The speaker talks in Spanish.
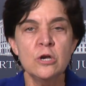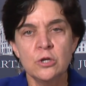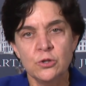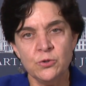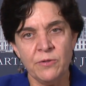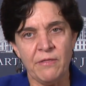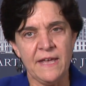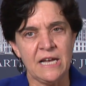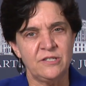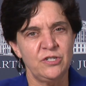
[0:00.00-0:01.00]
Su
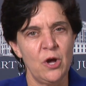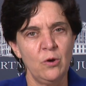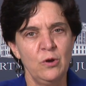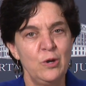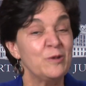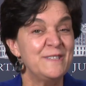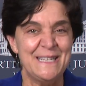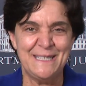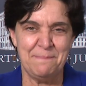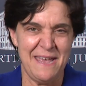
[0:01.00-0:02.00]
dedicación nos
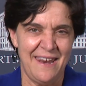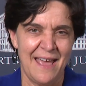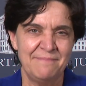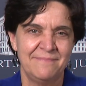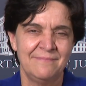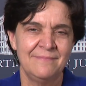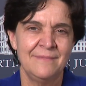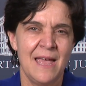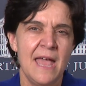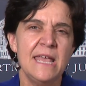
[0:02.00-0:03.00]
inspira
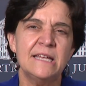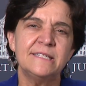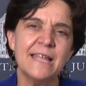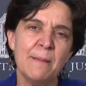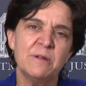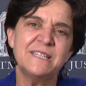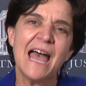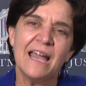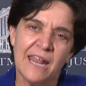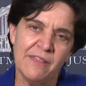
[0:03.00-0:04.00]
y estamos
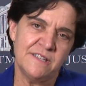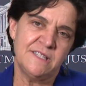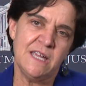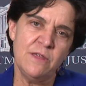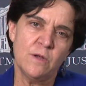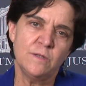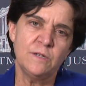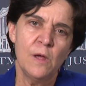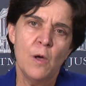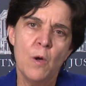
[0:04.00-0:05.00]

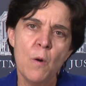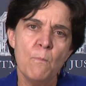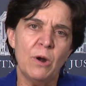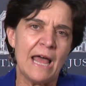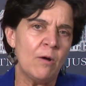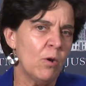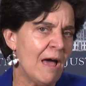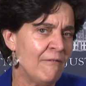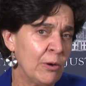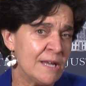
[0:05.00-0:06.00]
agradecidos por las
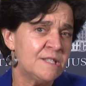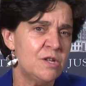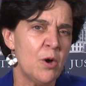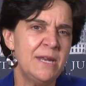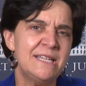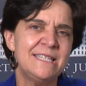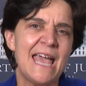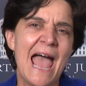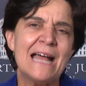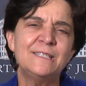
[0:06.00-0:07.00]
colaboraciones
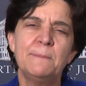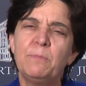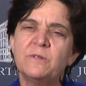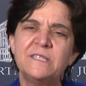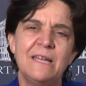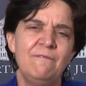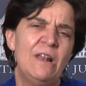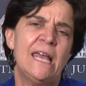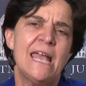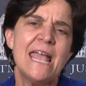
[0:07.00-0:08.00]
que hacen
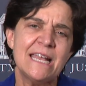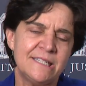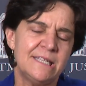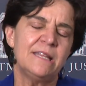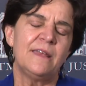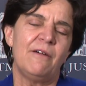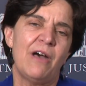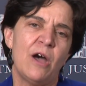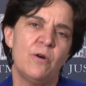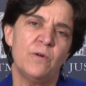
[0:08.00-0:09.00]
posible este
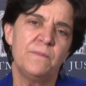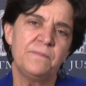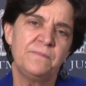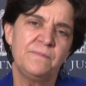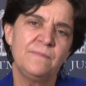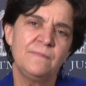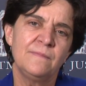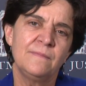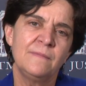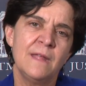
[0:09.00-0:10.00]
trabajo.
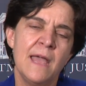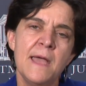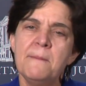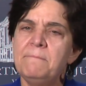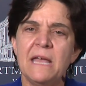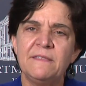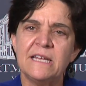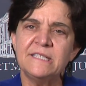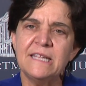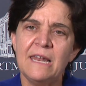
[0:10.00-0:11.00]

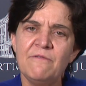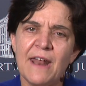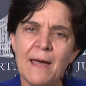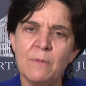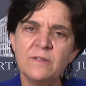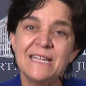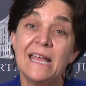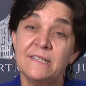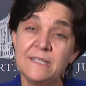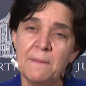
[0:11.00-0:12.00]
Mientras celebramos
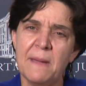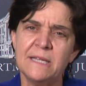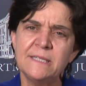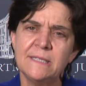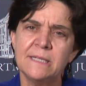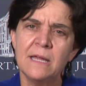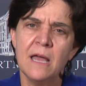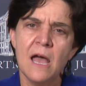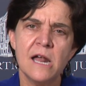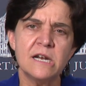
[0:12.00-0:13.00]
este mes,
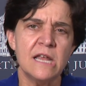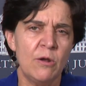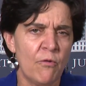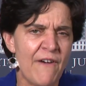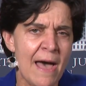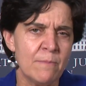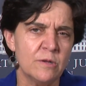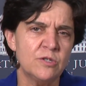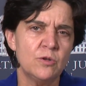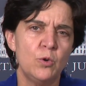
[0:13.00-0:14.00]

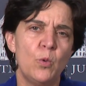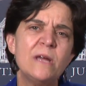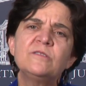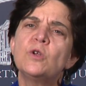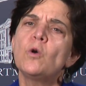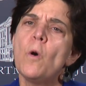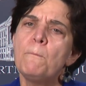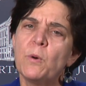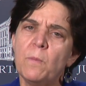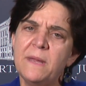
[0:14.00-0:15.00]
renovamos nuestro
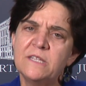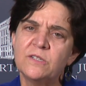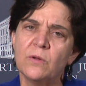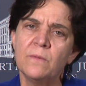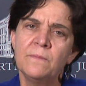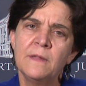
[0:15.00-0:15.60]
compromiso